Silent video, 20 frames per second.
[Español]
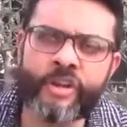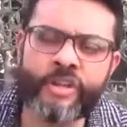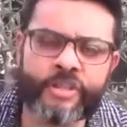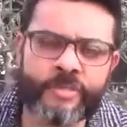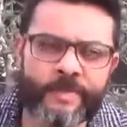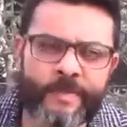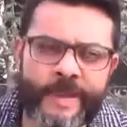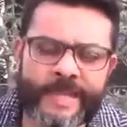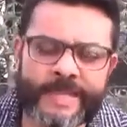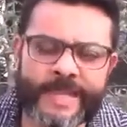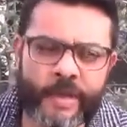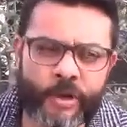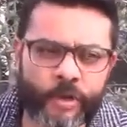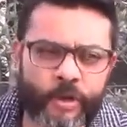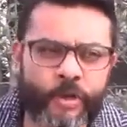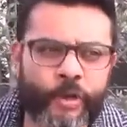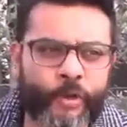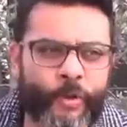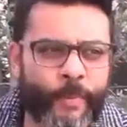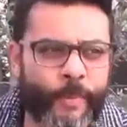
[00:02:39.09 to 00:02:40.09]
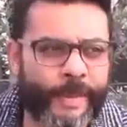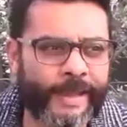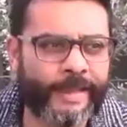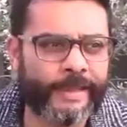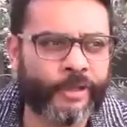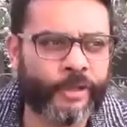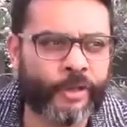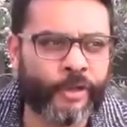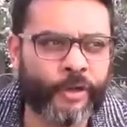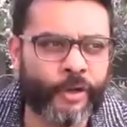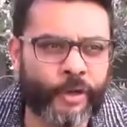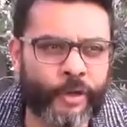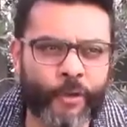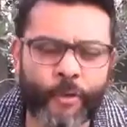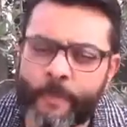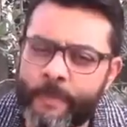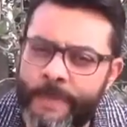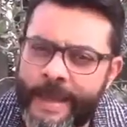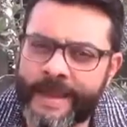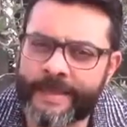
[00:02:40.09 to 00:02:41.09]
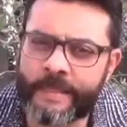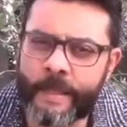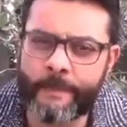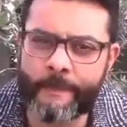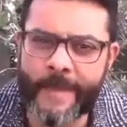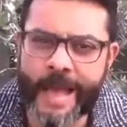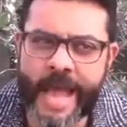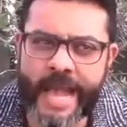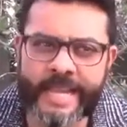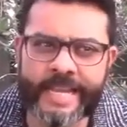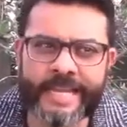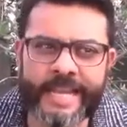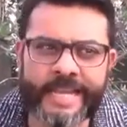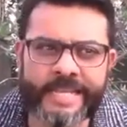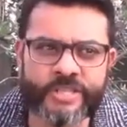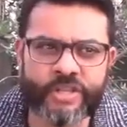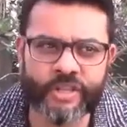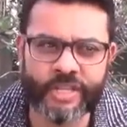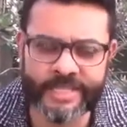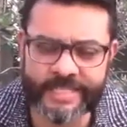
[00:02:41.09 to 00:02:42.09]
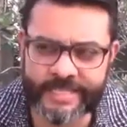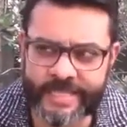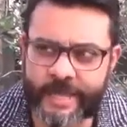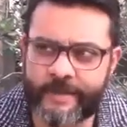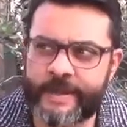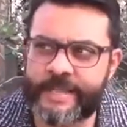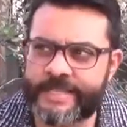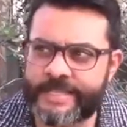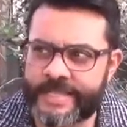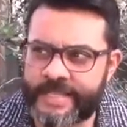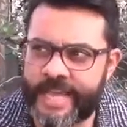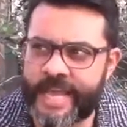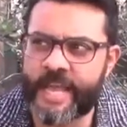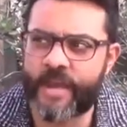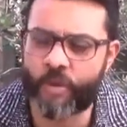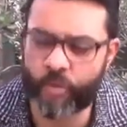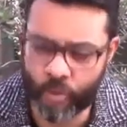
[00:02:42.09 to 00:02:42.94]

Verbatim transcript: nos mandaron un documento con un par de páginas donde se establecía